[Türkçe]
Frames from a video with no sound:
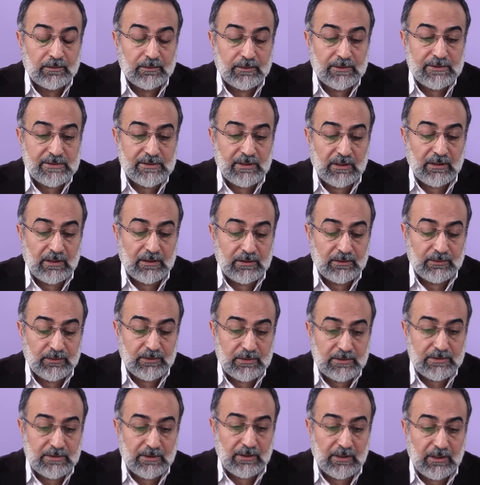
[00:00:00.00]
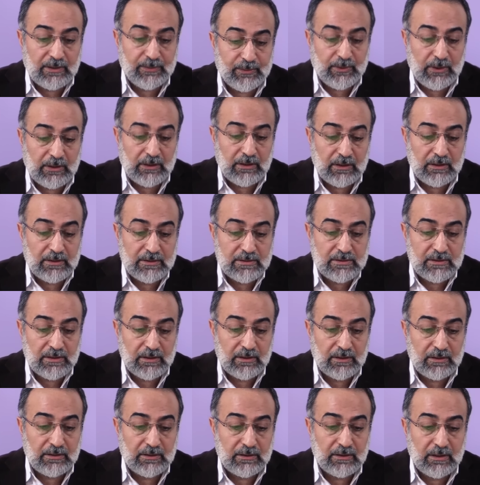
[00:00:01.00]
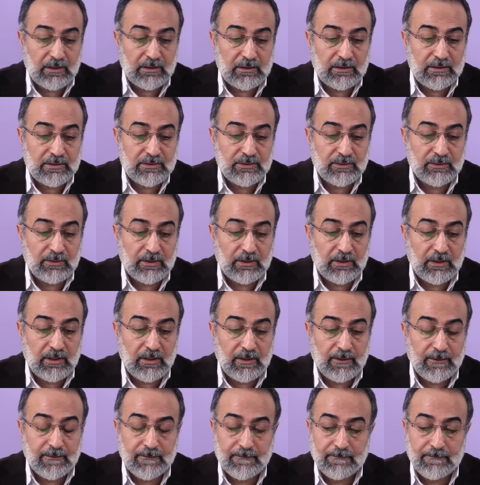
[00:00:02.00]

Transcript: Ve salatu ve selamu ala seyyidina Resulillah.